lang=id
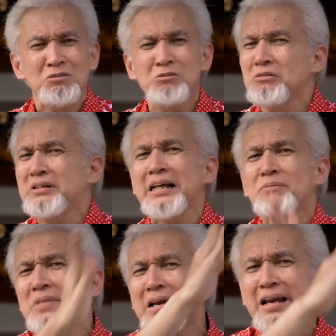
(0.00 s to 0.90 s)
Udah
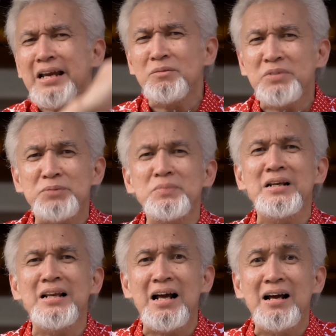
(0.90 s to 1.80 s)
men,
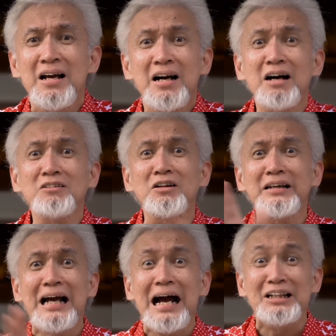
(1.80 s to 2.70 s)
bismillah. Allah
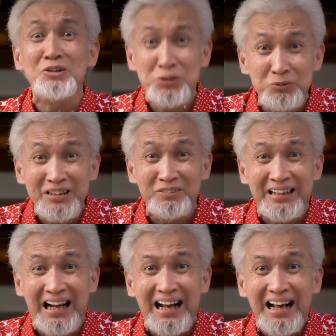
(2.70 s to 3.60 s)
yang atur semuanya
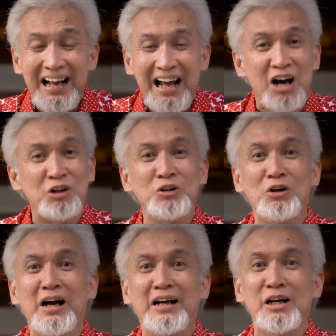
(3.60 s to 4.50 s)
benar gak?
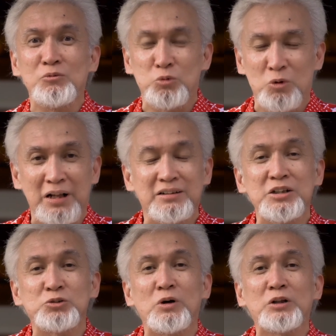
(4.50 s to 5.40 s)
Allah akan buat
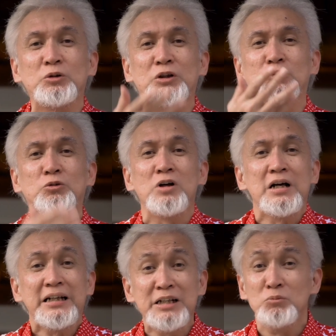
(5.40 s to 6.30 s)
sesuatu itu
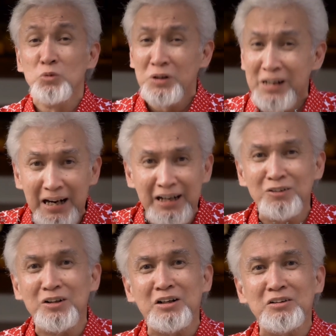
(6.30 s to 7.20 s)
dimuliakan
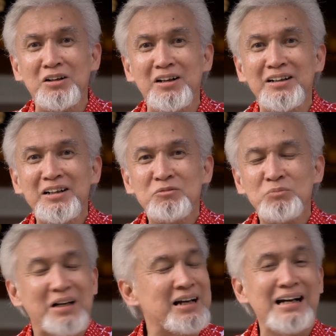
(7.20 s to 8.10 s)
oleh Allah
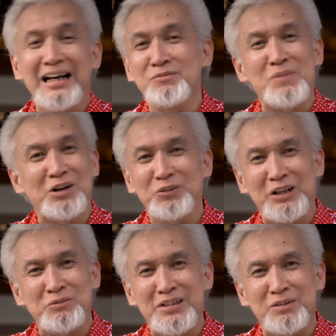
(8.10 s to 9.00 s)
maka nggak ada makhluk
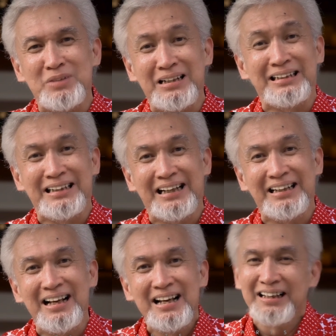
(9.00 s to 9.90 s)
yang bisa
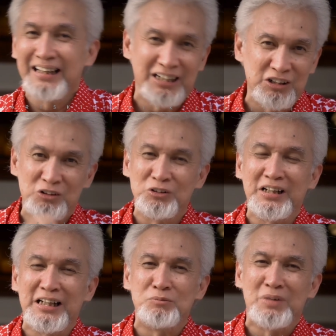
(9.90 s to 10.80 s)
menghentikannya. Dan kalau
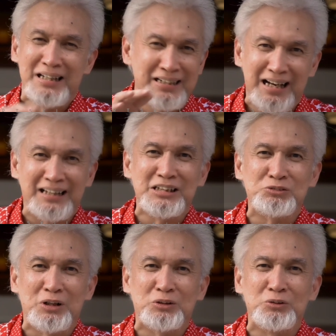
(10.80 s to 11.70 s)
Allah ingin menghinakan
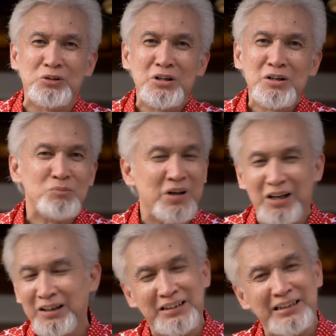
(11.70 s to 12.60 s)
sesuatu,
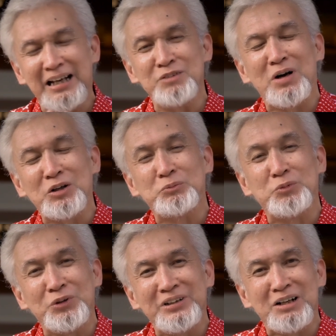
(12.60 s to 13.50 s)
maka tidak ada makhluk
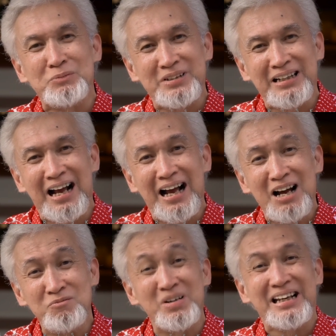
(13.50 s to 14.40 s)
pun yang bisa
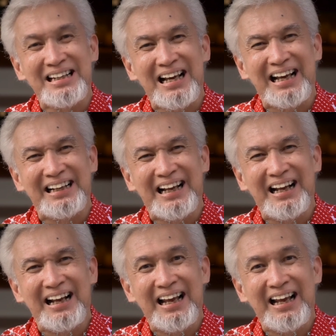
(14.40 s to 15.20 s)
menghinakannya.